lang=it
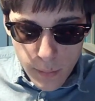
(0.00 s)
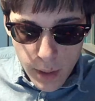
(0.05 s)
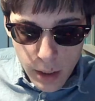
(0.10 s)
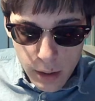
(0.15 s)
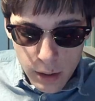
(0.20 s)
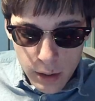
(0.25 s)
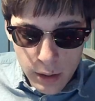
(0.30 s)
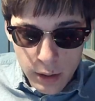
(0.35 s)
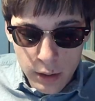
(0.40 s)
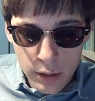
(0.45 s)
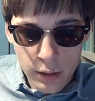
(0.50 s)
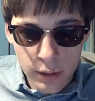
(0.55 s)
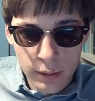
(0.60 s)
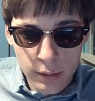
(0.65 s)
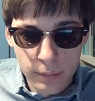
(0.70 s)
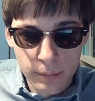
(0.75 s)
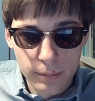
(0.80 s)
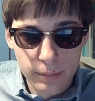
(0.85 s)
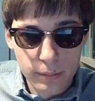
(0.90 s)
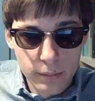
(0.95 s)
eh,
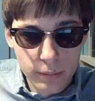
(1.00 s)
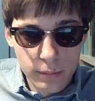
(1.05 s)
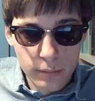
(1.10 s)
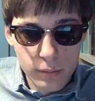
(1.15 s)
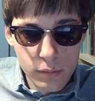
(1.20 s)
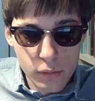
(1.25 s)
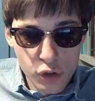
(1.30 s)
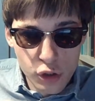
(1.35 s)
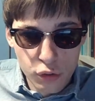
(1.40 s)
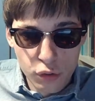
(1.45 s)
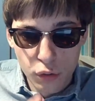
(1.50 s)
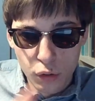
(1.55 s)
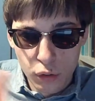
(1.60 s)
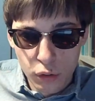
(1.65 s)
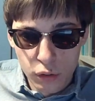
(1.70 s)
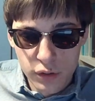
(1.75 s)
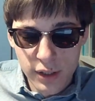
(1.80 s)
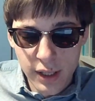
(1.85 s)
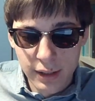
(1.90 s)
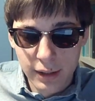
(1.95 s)
ci sono
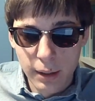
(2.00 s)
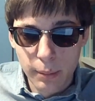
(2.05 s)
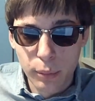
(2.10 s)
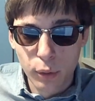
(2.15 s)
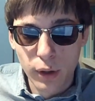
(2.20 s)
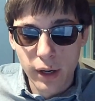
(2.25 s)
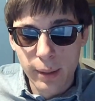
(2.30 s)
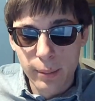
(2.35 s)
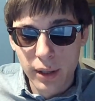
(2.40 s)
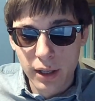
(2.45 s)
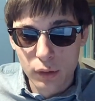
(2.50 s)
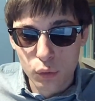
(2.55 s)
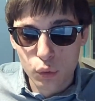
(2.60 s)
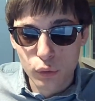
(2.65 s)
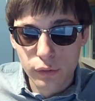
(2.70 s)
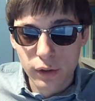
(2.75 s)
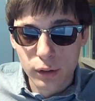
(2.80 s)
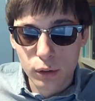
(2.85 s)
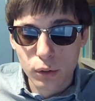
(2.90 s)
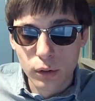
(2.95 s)
state polemiche sul
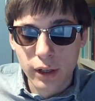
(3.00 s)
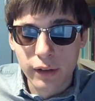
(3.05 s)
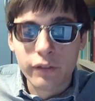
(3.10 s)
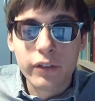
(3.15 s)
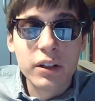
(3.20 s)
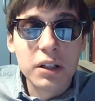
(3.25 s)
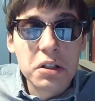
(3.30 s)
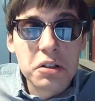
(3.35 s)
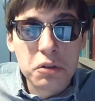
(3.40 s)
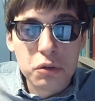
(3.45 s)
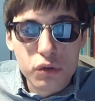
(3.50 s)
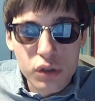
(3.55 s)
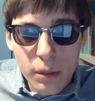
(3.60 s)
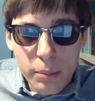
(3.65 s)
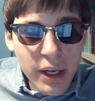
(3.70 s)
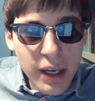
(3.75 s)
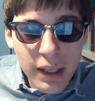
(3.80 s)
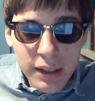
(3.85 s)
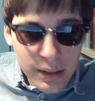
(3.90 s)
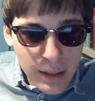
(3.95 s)
fatto che Fedez non
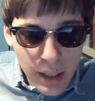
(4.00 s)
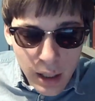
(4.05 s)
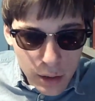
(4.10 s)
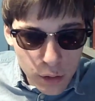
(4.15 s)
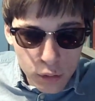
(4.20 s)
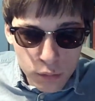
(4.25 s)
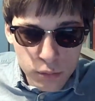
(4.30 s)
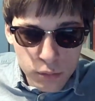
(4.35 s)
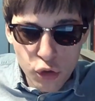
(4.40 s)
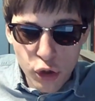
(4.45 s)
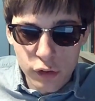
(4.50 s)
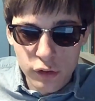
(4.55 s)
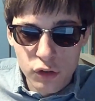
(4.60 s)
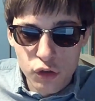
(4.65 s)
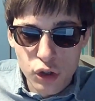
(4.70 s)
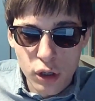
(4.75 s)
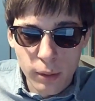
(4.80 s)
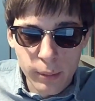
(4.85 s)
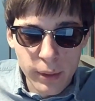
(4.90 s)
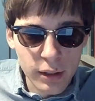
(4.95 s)
sappia cantare, io cioè
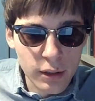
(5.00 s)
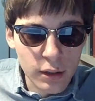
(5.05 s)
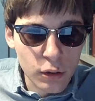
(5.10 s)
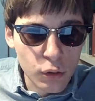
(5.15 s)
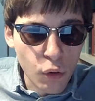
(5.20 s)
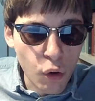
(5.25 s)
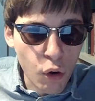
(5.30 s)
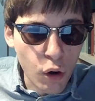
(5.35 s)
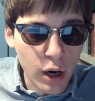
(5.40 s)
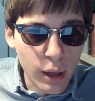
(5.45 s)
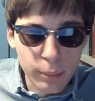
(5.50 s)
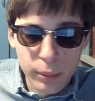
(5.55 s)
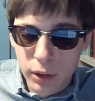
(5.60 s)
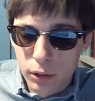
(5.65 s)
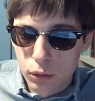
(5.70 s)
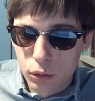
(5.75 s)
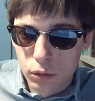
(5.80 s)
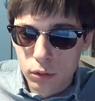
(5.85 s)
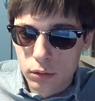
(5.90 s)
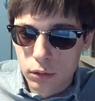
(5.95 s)
sinceramente non ho
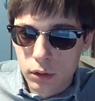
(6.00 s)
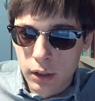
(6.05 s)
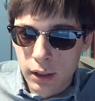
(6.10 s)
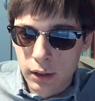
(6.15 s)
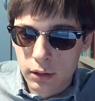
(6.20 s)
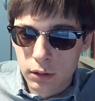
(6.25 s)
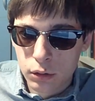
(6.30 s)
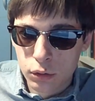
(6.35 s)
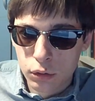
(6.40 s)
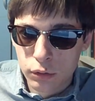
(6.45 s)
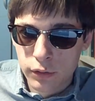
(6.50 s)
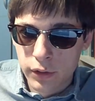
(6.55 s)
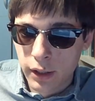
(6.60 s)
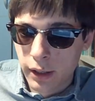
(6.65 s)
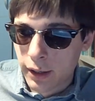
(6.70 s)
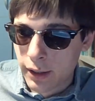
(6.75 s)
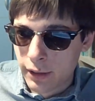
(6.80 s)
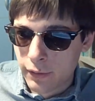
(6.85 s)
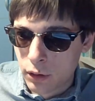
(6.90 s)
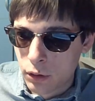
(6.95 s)
capito da dove
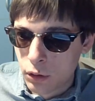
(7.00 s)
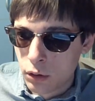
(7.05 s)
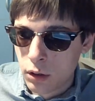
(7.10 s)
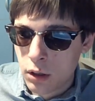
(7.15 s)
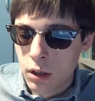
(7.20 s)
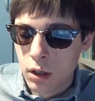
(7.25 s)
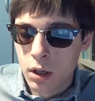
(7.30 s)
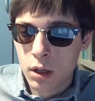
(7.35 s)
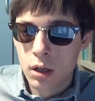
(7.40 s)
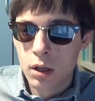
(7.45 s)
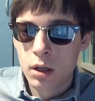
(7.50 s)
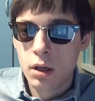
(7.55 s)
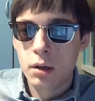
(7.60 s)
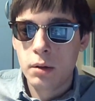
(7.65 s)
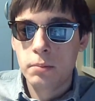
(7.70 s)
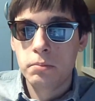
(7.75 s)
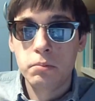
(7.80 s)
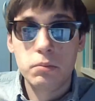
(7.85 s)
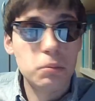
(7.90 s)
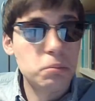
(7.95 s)
arrivano.
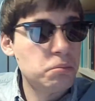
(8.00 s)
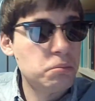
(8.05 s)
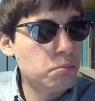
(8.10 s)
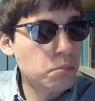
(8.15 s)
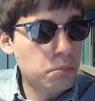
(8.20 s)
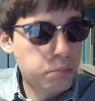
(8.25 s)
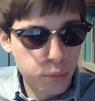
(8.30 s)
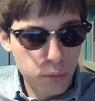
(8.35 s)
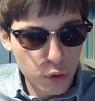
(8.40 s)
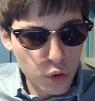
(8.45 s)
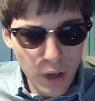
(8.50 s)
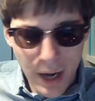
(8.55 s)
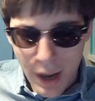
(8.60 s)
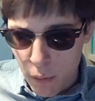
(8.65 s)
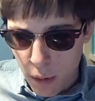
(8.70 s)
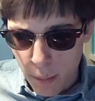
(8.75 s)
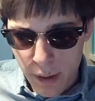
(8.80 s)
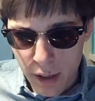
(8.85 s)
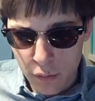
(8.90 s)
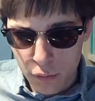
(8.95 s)
Non ha
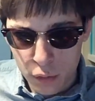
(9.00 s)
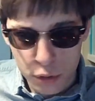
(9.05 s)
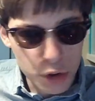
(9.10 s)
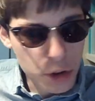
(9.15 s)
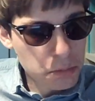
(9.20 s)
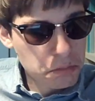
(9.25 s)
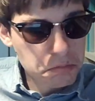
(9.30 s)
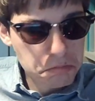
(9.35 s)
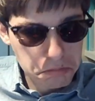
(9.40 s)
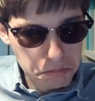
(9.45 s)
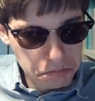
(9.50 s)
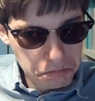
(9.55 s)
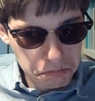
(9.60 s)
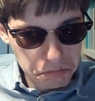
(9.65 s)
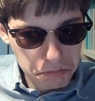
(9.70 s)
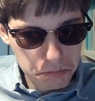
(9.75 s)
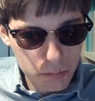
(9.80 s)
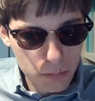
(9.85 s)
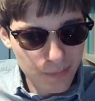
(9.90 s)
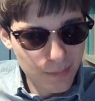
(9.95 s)
una bella voce,
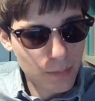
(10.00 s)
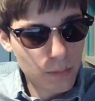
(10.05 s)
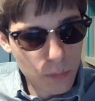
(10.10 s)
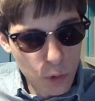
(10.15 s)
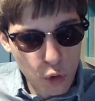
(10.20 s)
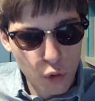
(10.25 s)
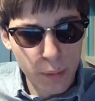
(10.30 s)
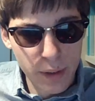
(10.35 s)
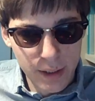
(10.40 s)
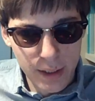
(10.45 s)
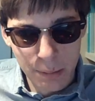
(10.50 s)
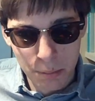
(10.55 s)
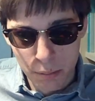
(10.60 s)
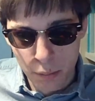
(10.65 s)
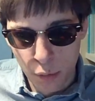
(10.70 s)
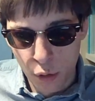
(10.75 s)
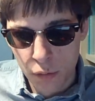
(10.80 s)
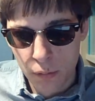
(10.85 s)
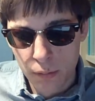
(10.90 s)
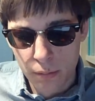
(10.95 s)
come
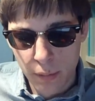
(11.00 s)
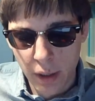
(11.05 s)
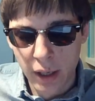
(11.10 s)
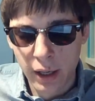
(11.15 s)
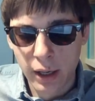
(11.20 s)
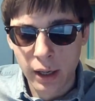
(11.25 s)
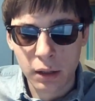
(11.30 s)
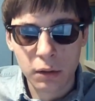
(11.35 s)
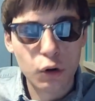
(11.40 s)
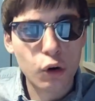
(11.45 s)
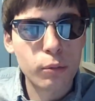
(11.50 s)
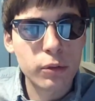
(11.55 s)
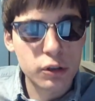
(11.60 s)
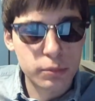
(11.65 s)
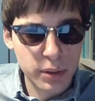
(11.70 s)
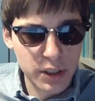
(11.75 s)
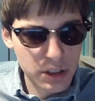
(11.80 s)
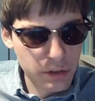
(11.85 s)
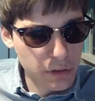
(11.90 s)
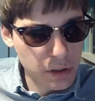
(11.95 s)
timbro magari, come
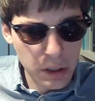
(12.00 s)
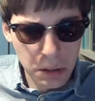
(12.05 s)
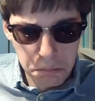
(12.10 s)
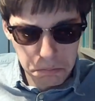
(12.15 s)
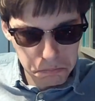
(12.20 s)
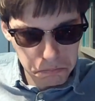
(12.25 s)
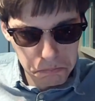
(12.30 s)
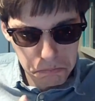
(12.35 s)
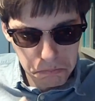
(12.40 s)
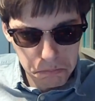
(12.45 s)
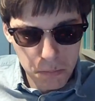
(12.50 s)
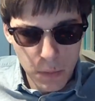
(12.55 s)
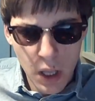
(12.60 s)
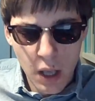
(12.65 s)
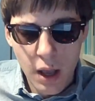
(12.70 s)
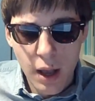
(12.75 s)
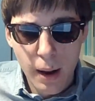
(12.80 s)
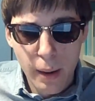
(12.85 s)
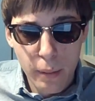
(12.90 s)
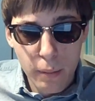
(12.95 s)
espressività,
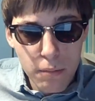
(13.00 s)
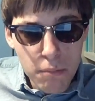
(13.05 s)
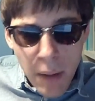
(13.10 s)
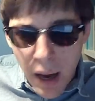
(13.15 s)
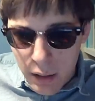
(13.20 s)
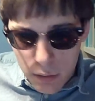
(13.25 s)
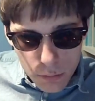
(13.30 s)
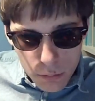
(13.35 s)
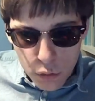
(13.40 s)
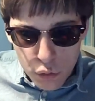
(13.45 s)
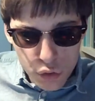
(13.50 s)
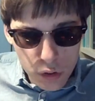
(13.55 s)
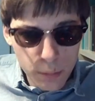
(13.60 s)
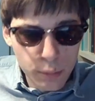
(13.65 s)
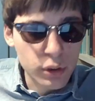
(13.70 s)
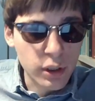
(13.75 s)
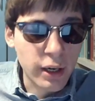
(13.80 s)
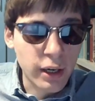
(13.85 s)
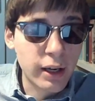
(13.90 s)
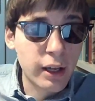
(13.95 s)
ma non si può
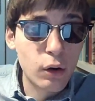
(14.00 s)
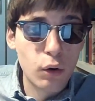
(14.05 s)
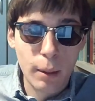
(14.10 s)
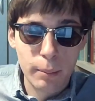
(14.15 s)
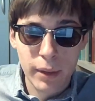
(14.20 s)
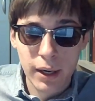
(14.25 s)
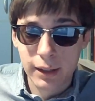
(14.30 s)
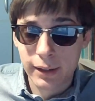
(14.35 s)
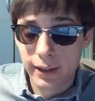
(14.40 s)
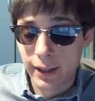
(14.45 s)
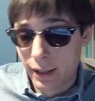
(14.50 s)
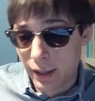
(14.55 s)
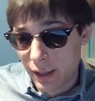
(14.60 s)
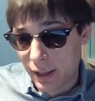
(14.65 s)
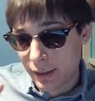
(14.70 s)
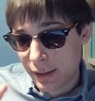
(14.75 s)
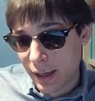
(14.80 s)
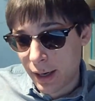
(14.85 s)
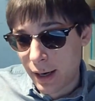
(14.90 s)
dire che non abbia la tecnica. Tra